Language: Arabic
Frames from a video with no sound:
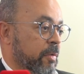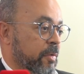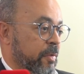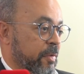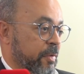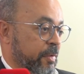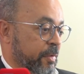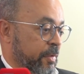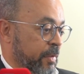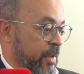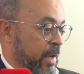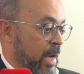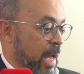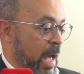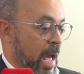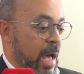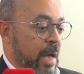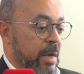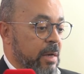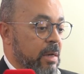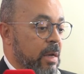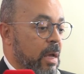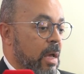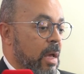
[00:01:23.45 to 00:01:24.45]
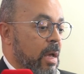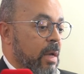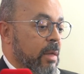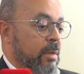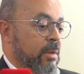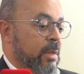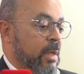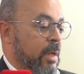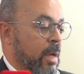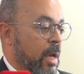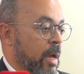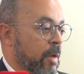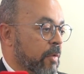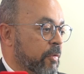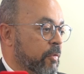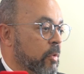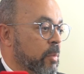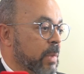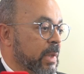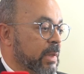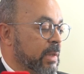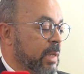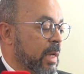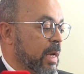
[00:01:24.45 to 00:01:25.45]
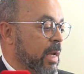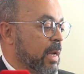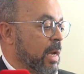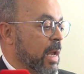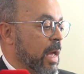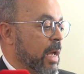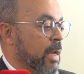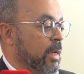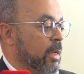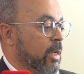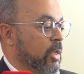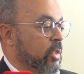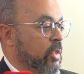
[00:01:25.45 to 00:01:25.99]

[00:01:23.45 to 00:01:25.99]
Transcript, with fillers: في الان تنعرفوا مثلا ان